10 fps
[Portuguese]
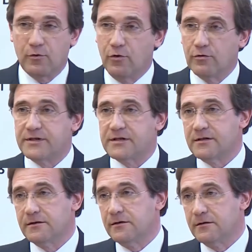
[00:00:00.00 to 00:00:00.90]
com que
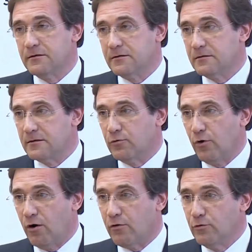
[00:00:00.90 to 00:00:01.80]
se
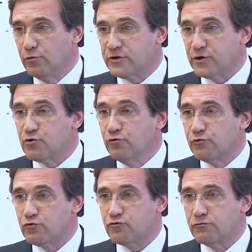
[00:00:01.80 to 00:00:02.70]
colocam os
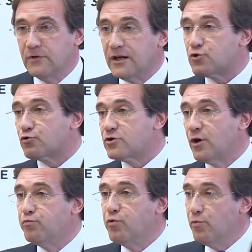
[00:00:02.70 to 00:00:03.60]
assuntos na
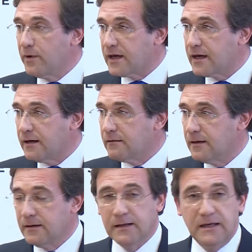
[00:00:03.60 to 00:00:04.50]
discussão pública,
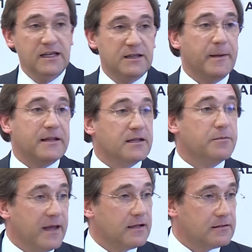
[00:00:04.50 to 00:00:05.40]

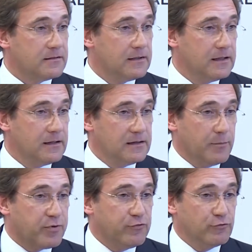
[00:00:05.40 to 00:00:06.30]
independentemente
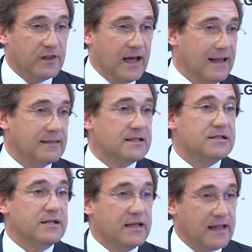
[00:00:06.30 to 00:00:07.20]
da profundidade, da
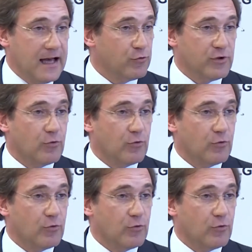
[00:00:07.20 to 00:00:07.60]
seriedade ou da